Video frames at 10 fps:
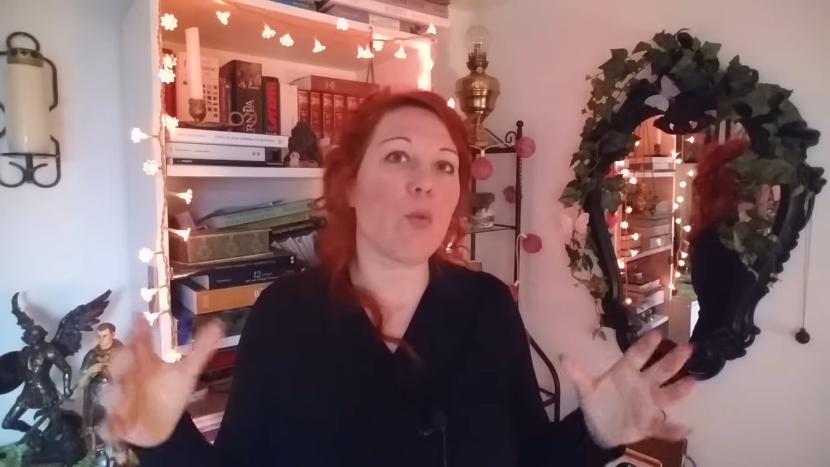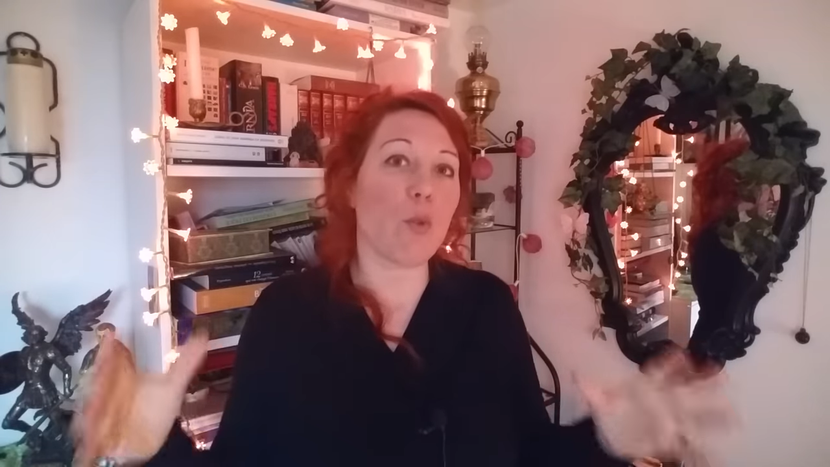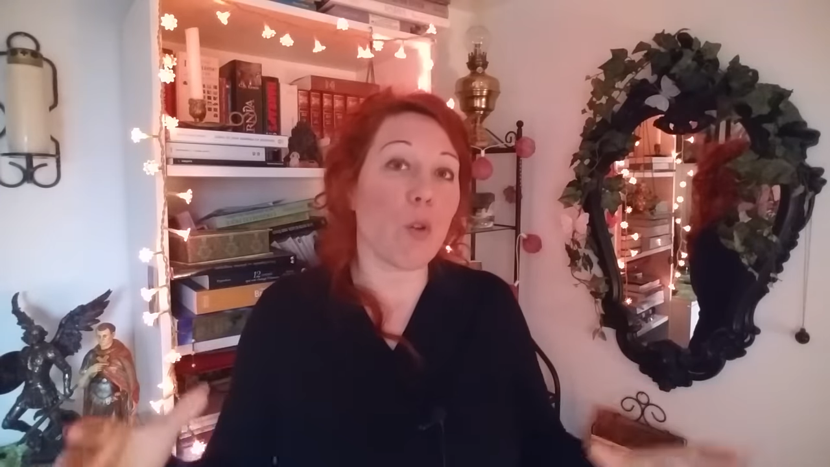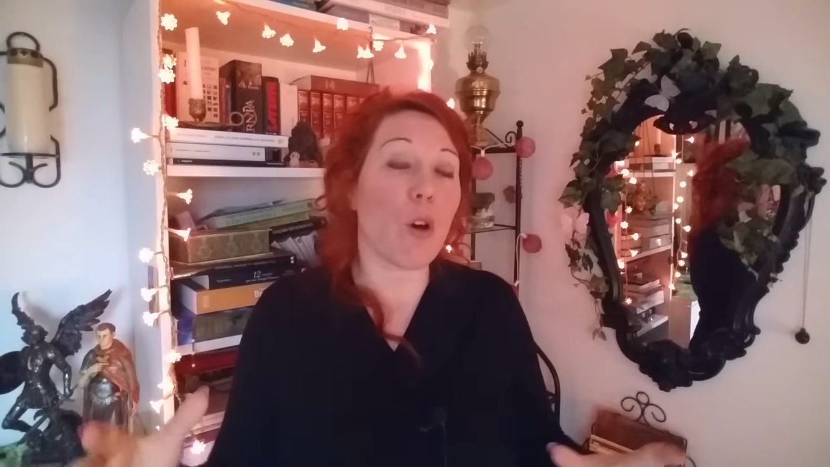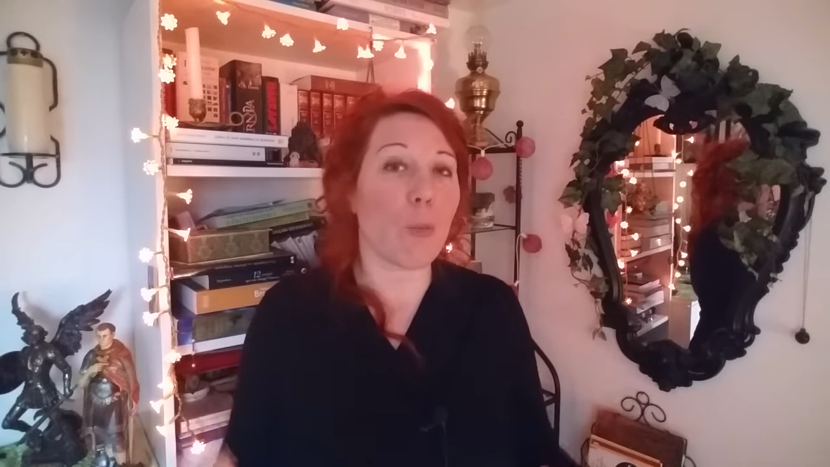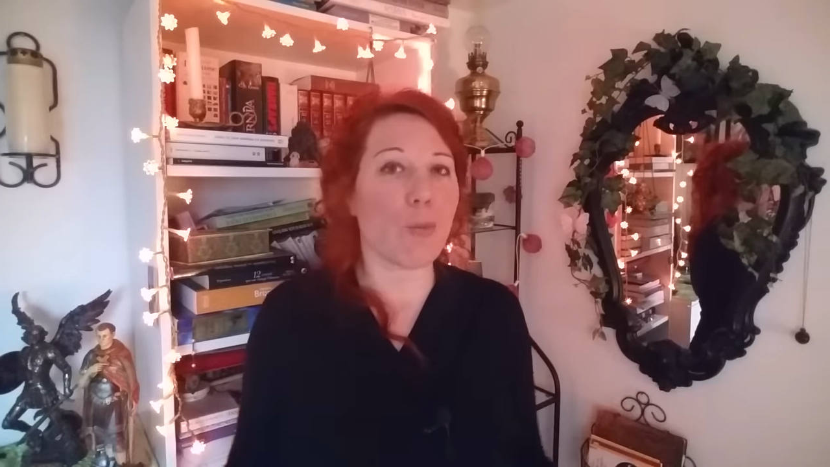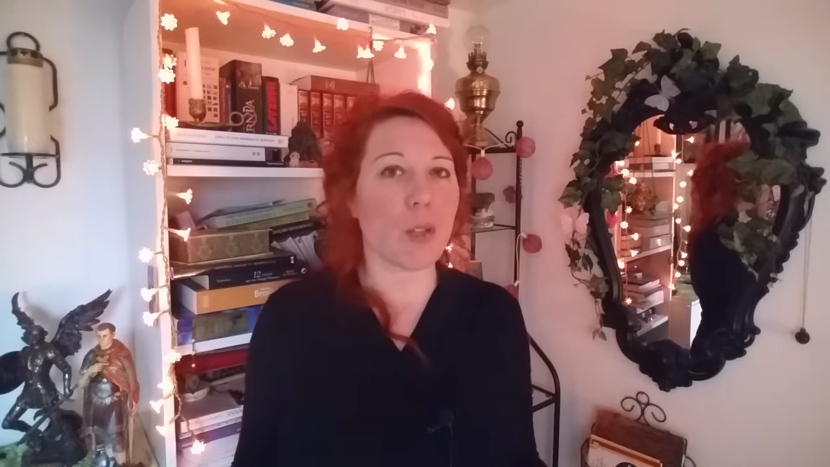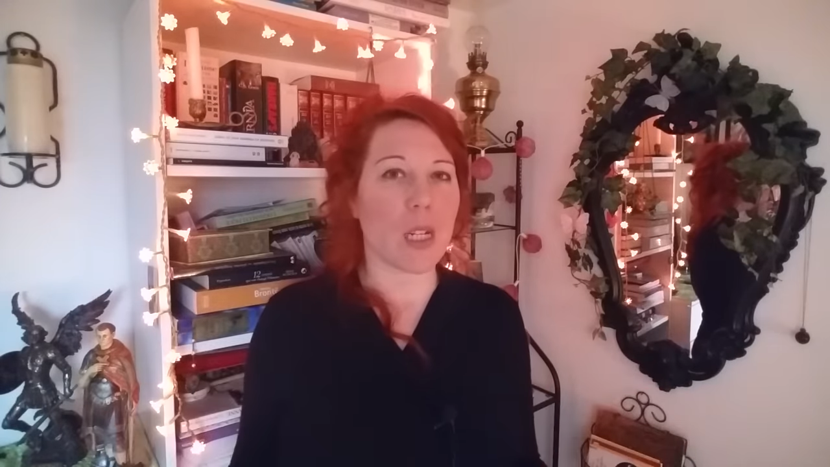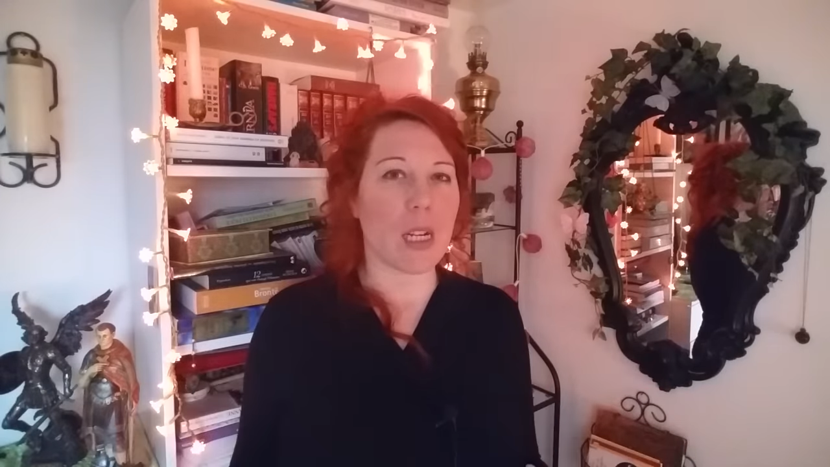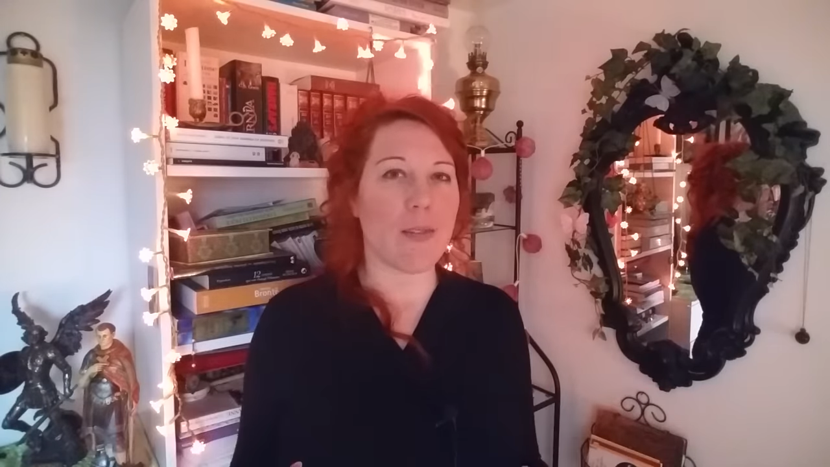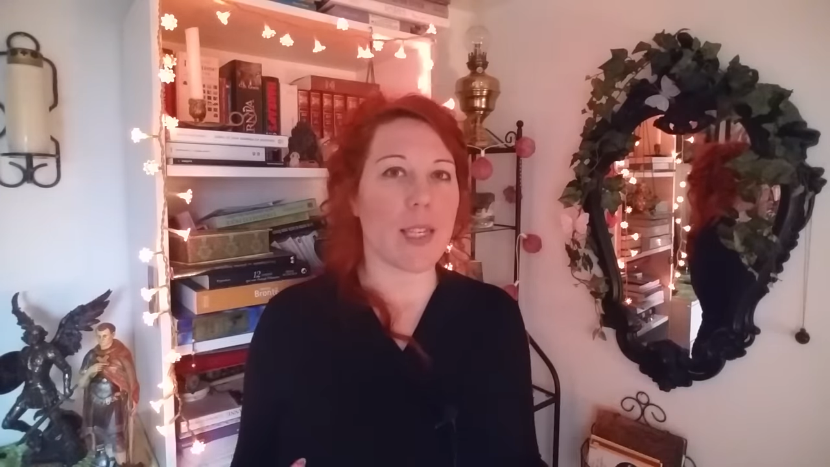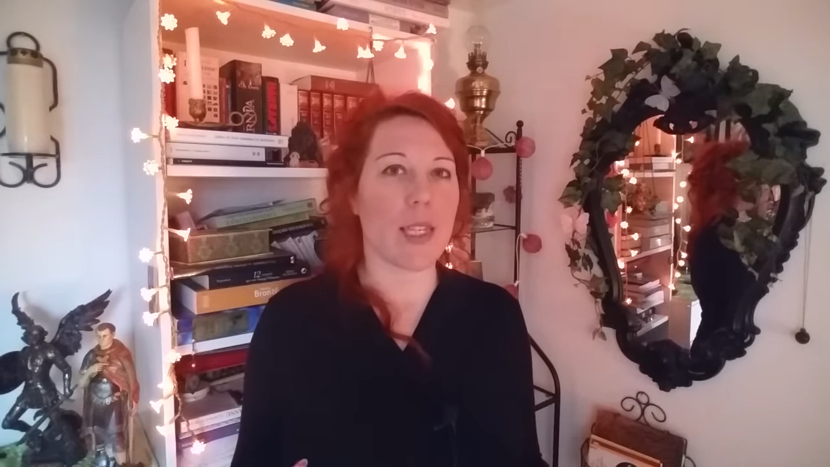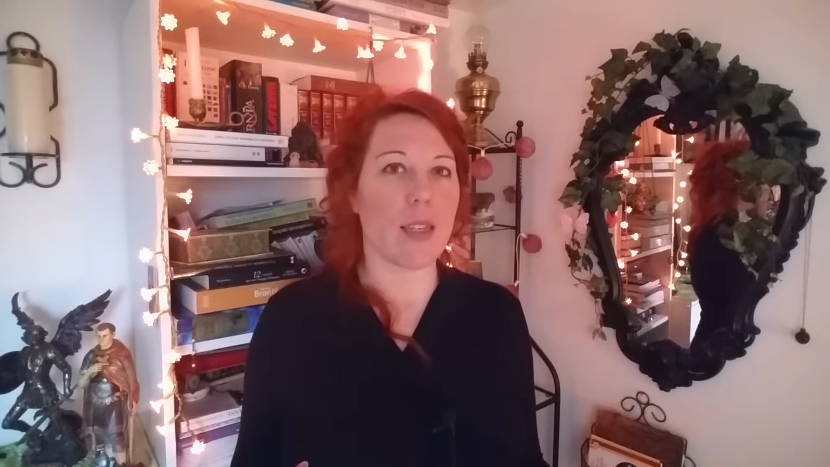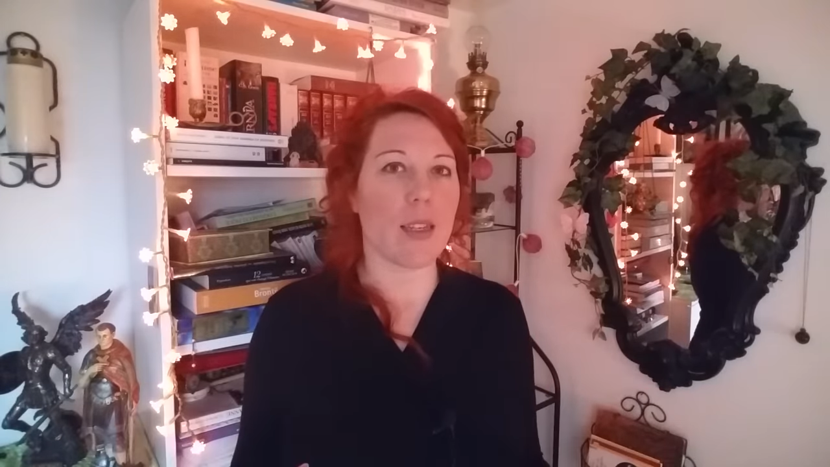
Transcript: de leur pourrir la vie.